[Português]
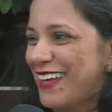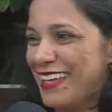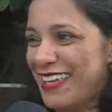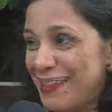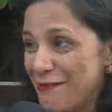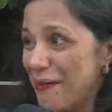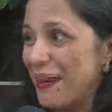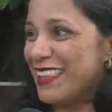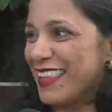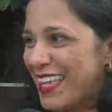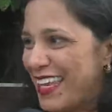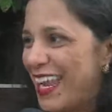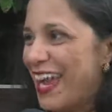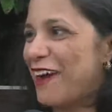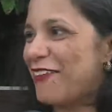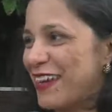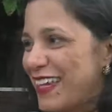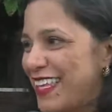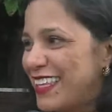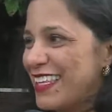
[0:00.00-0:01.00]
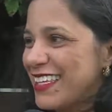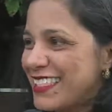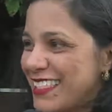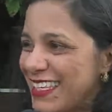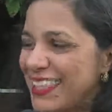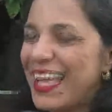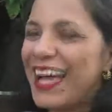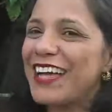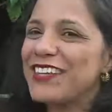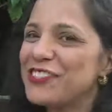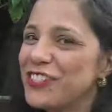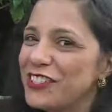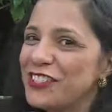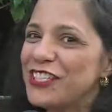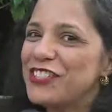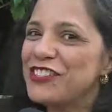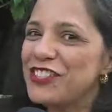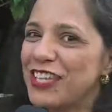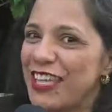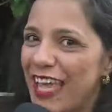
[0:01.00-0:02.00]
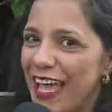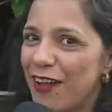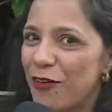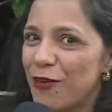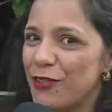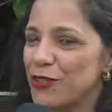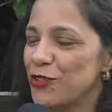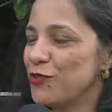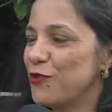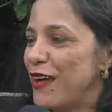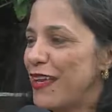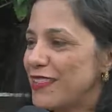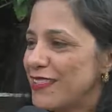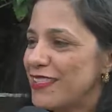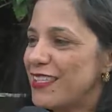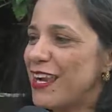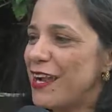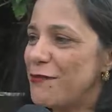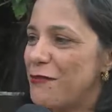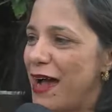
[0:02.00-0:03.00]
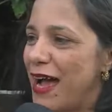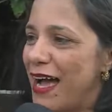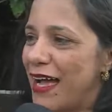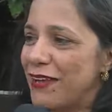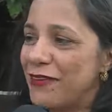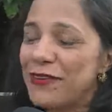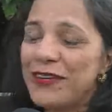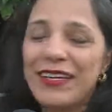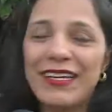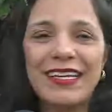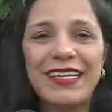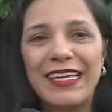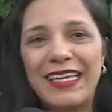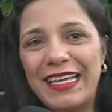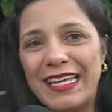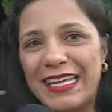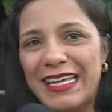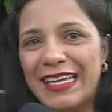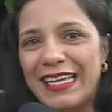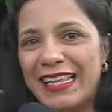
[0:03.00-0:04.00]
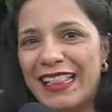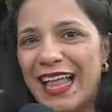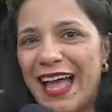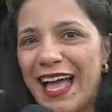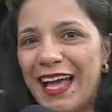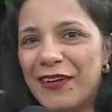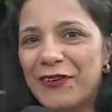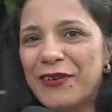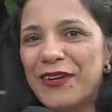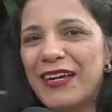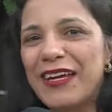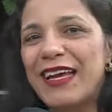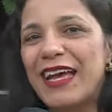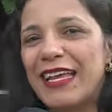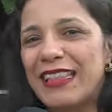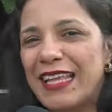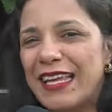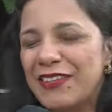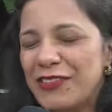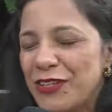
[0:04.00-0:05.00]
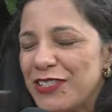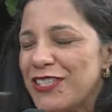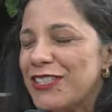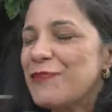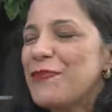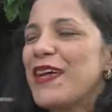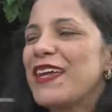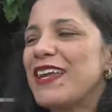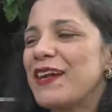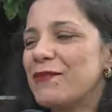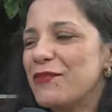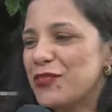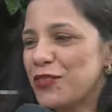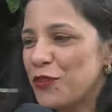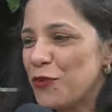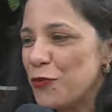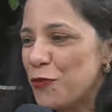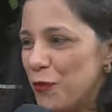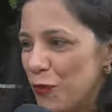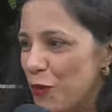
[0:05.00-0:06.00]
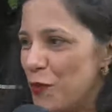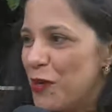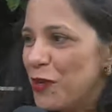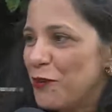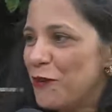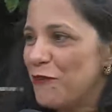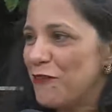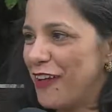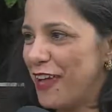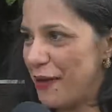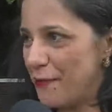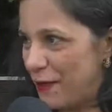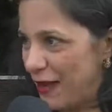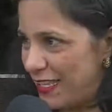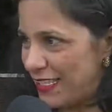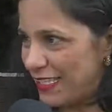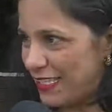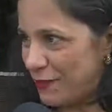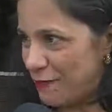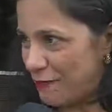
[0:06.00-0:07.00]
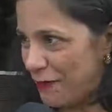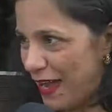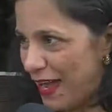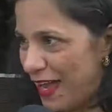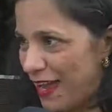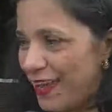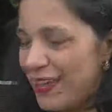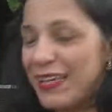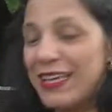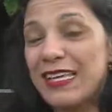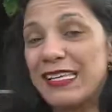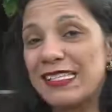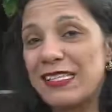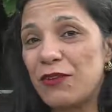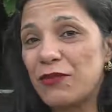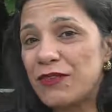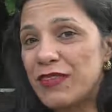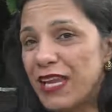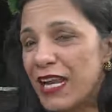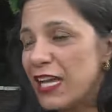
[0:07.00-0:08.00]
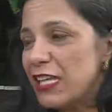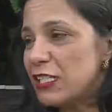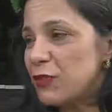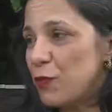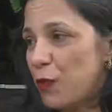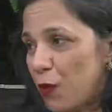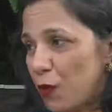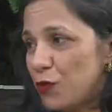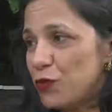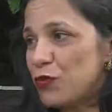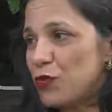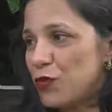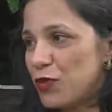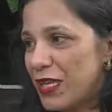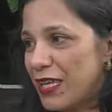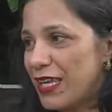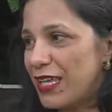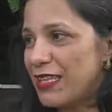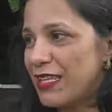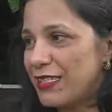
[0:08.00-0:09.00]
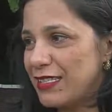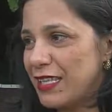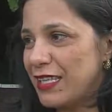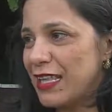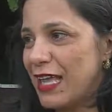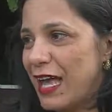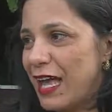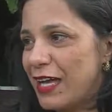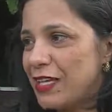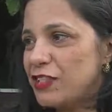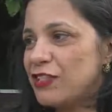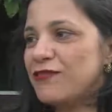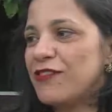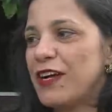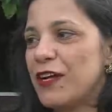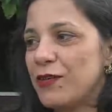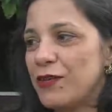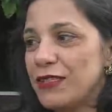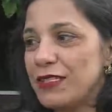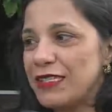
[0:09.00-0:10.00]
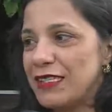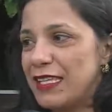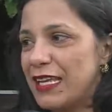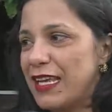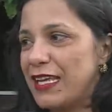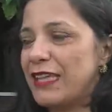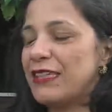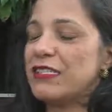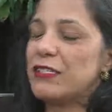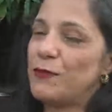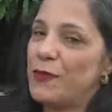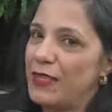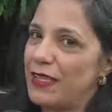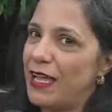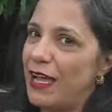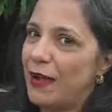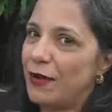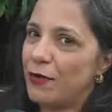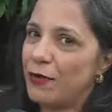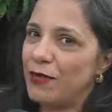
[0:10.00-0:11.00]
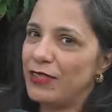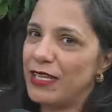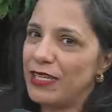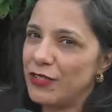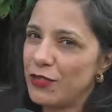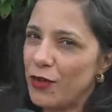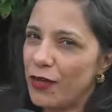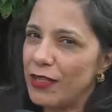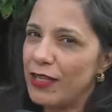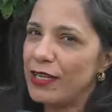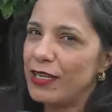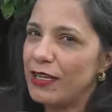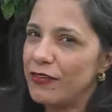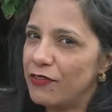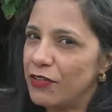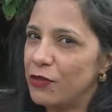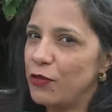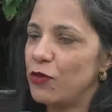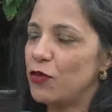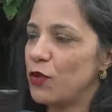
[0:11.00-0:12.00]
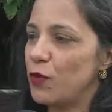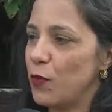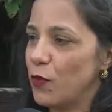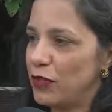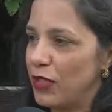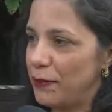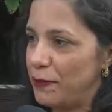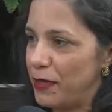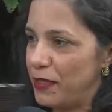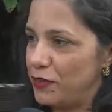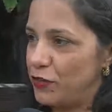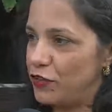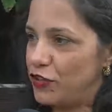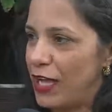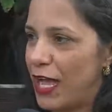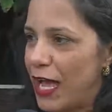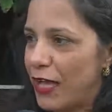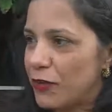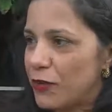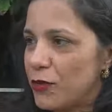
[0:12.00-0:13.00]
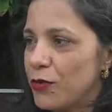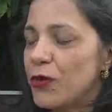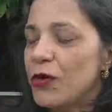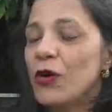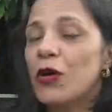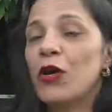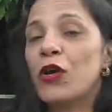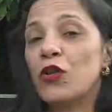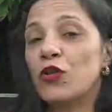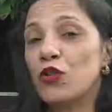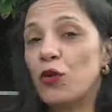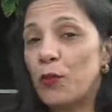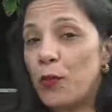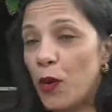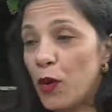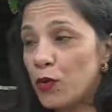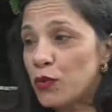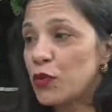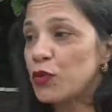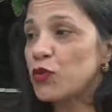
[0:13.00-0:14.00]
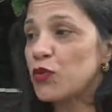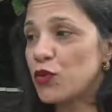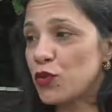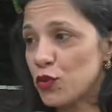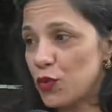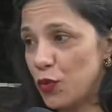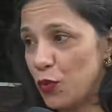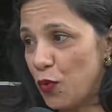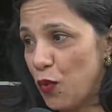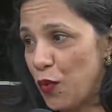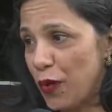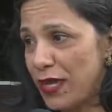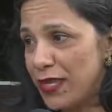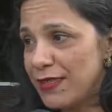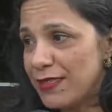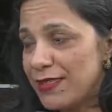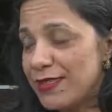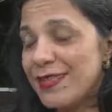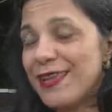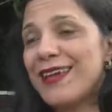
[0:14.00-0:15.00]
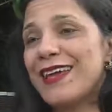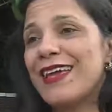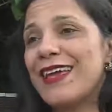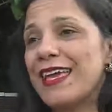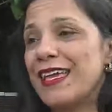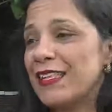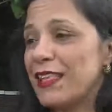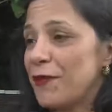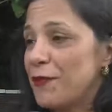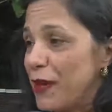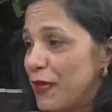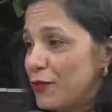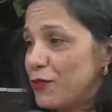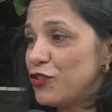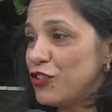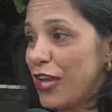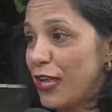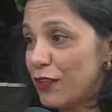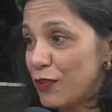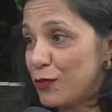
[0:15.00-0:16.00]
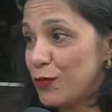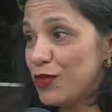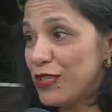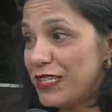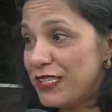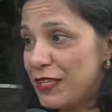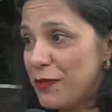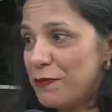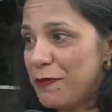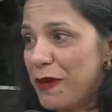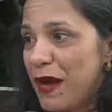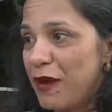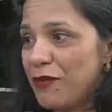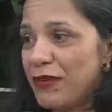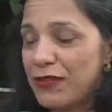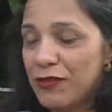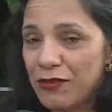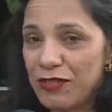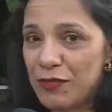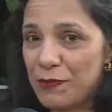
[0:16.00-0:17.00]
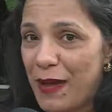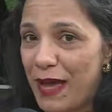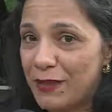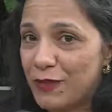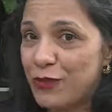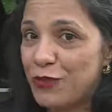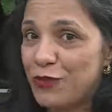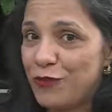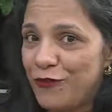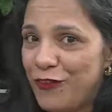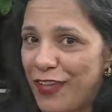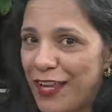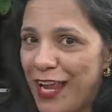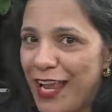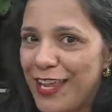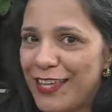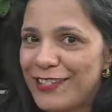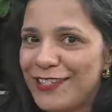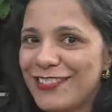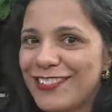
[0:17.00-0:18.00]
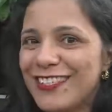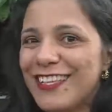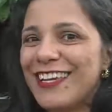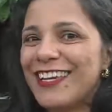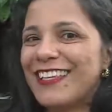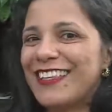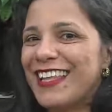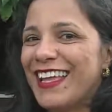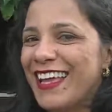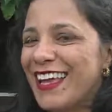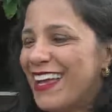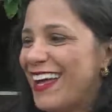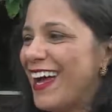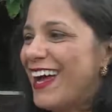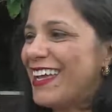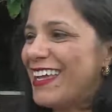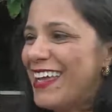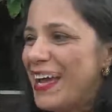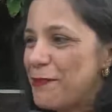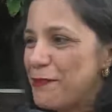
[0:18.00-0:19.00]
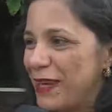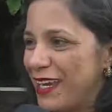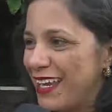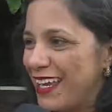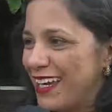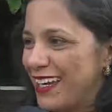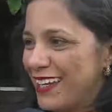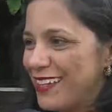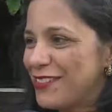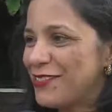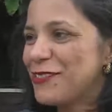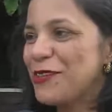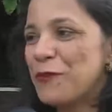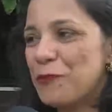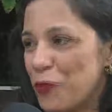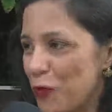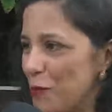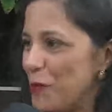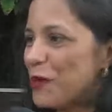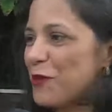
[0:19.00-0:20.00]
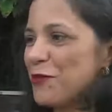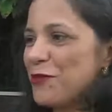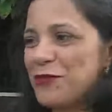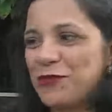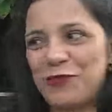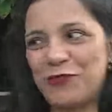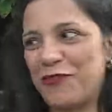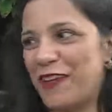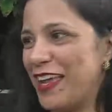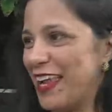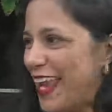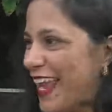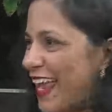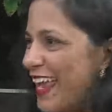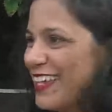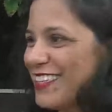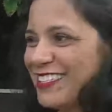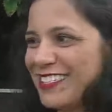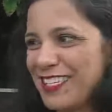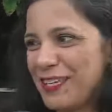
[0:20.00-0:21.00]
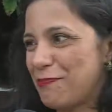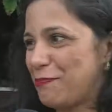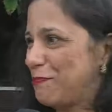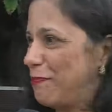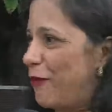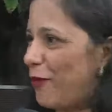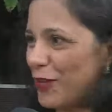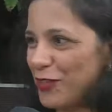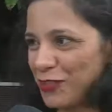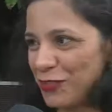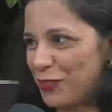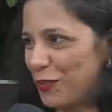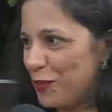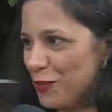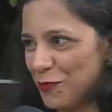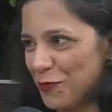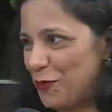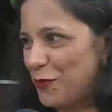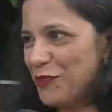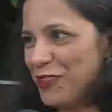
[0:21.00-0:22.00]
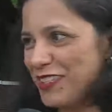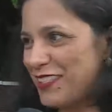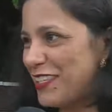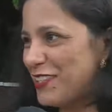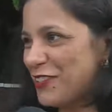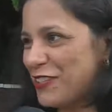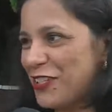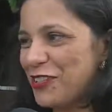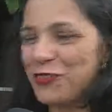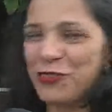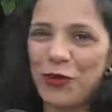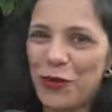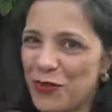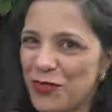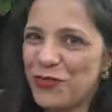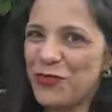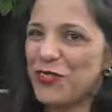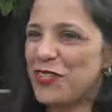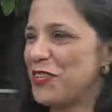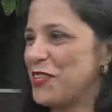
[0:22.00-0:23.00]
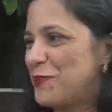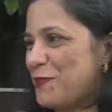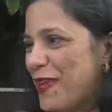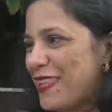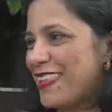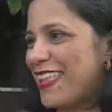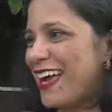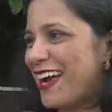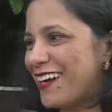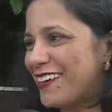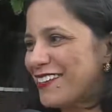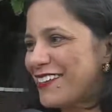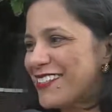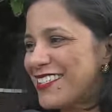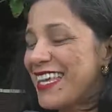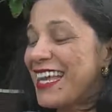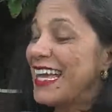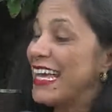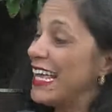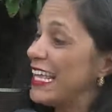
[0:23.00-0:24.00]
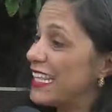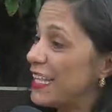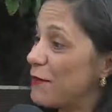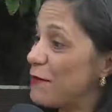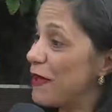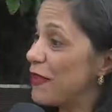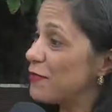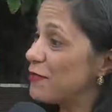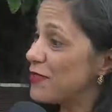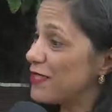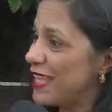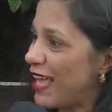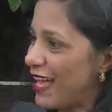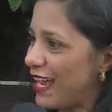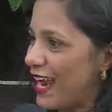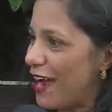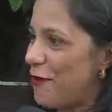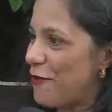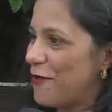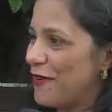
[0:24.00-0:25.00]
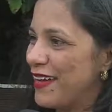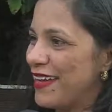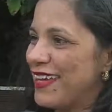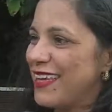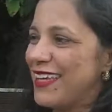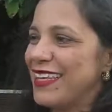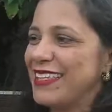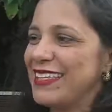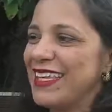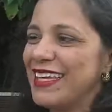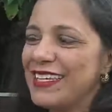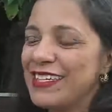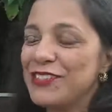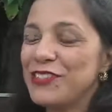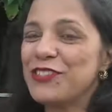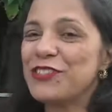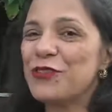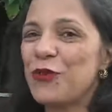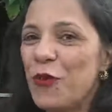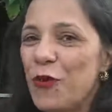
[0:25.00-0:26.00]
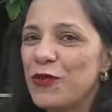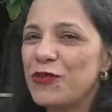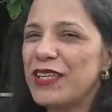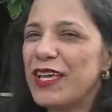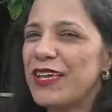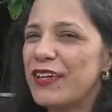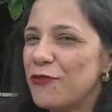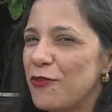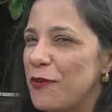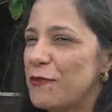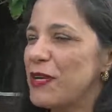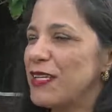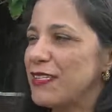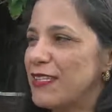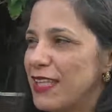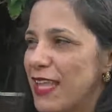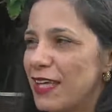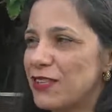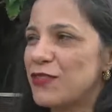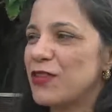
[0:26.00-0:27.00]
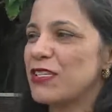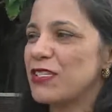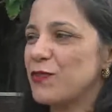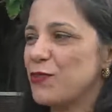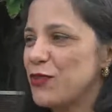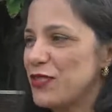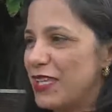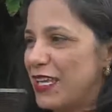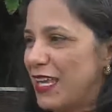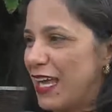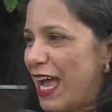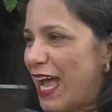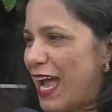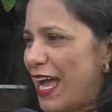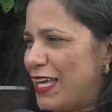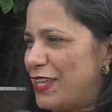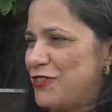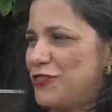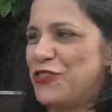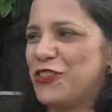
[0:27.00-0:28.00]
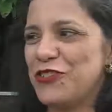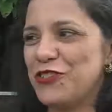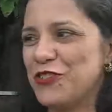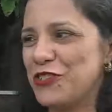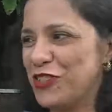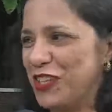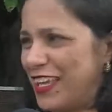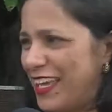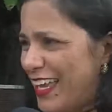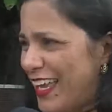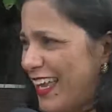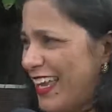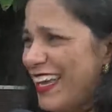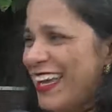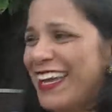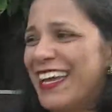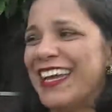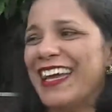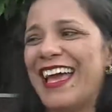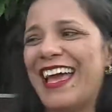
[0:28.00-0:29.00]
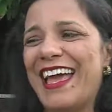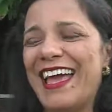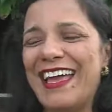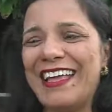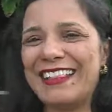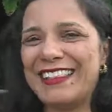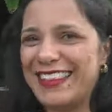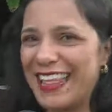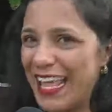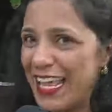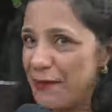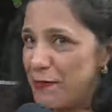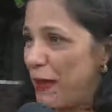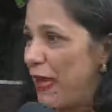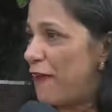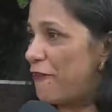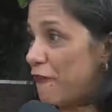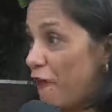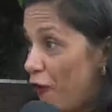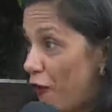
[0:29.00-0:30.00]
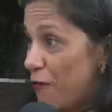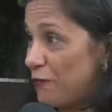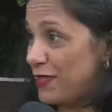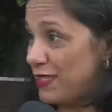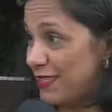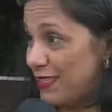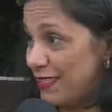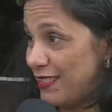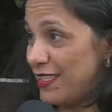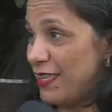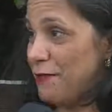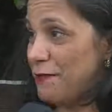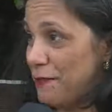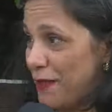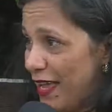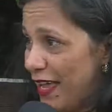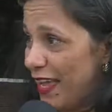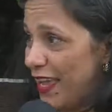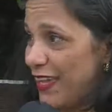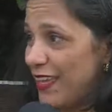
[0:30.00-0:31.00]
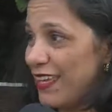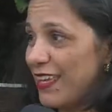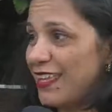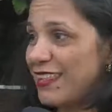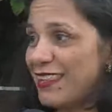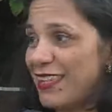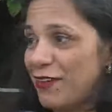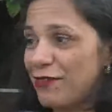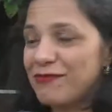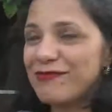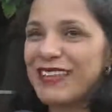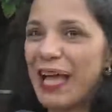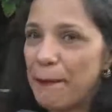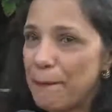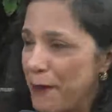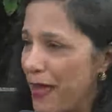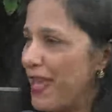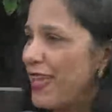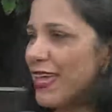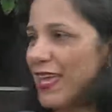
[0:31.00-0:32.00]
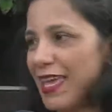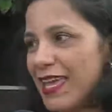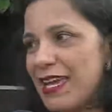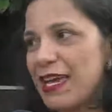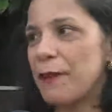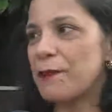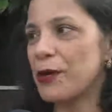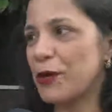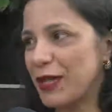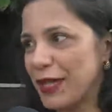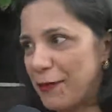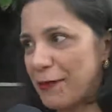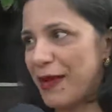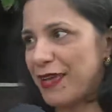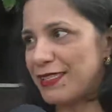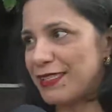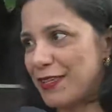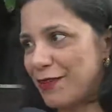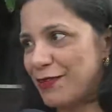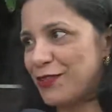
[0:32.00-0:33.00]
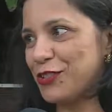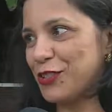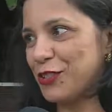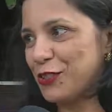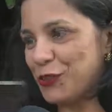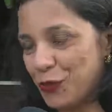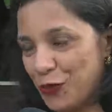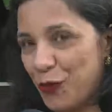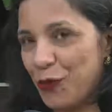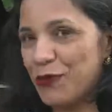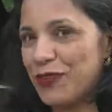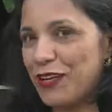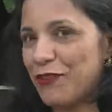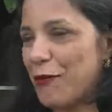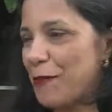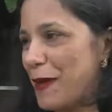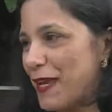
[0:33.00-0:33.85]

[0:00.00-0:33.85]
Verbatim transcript: imaterial aqui da cidade. A gente quer continuar esse trabalho e, claro, né, nós esperamos que o público venha participar. São três pontos aqui da cidade. Vai acontecer espetáculo na Escola Livre do Grupo Ontapé de Teatro, no Ponto dos Truões e também no Teatro Municipal. Então, espaços diferentes, né, aí abrigando públicos diferentes e pode todo mundo assistir todos os espetáculos e também um sarau né, que a gente conta aí com apresentações musicais, DJ, é, tem performances também. Então tá bem rica a programação, a gente conta com a